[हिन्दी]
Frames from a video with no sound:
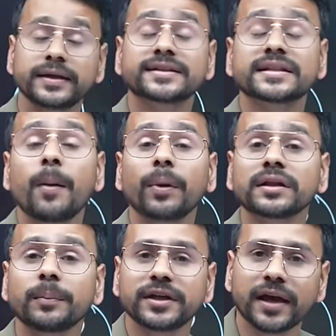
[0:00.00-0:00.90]
इसका
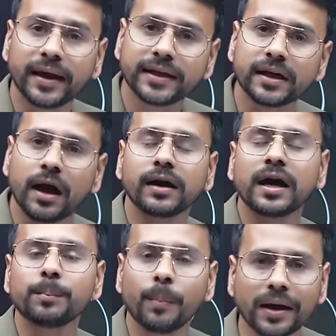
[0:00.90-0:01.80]
मतलब यह है कि
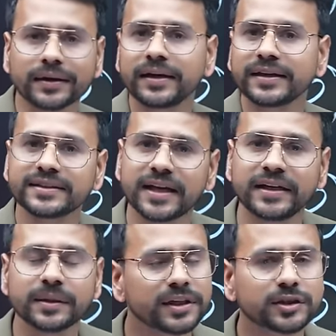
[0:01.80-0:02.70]
अगर मार्केट के
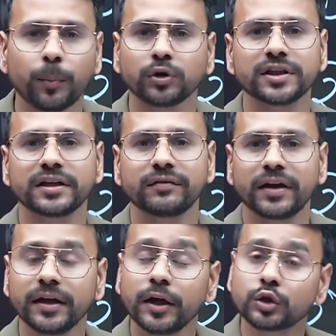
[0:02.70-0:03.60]
सेंटिमेंट्स पॉजिटिव
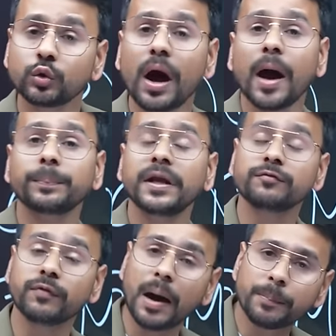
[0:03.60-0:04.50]
हैं तो आपने
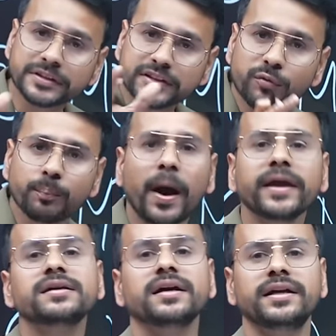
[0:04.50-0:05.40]
वहां पर सिर्फ
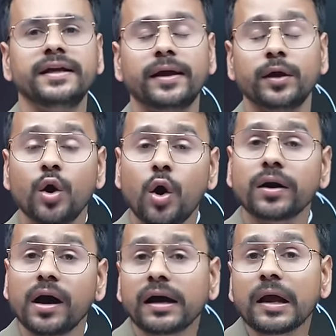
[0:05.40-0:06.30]
बाइंग करनी है
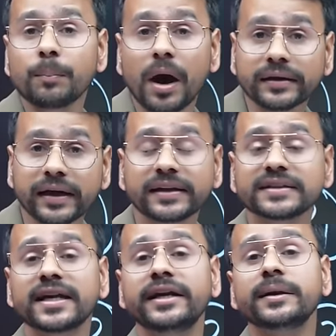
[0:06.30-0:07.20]
और अगर मार्केट के
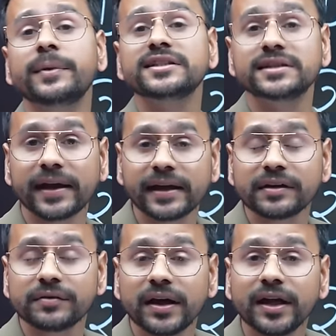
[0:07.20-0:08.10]
सेंटिमेंट्स
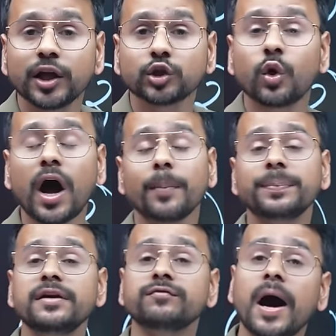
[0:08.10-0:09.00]
नेगेटिव है तो
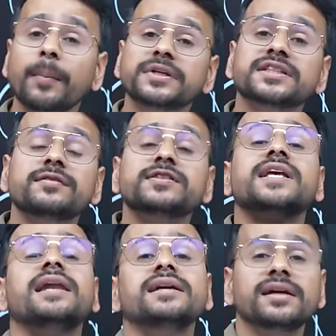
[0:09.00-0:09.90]
आपने वहां पर सिर्फ
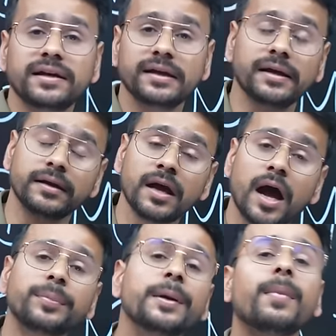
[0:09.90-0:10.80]
सेलिंग करनी है
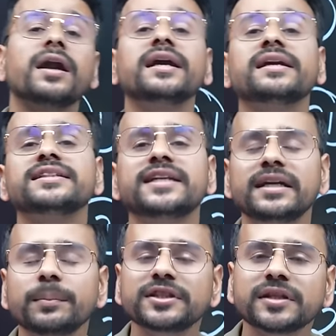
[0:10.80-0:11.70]
अब ये मार्केट के
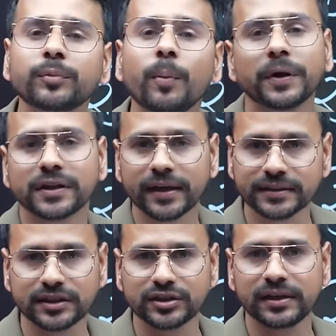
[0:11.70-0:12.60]
सेंटिमेंट्स आपको पता
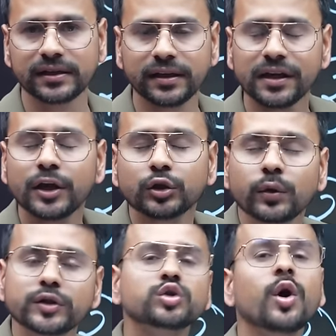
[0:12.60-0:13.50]
कैसे चलेंगे तो
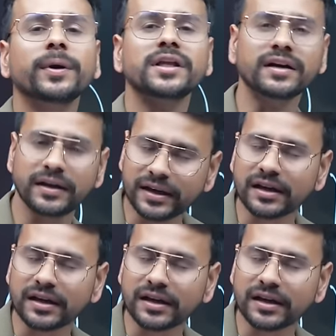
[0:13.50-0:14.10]
इसको पता करने के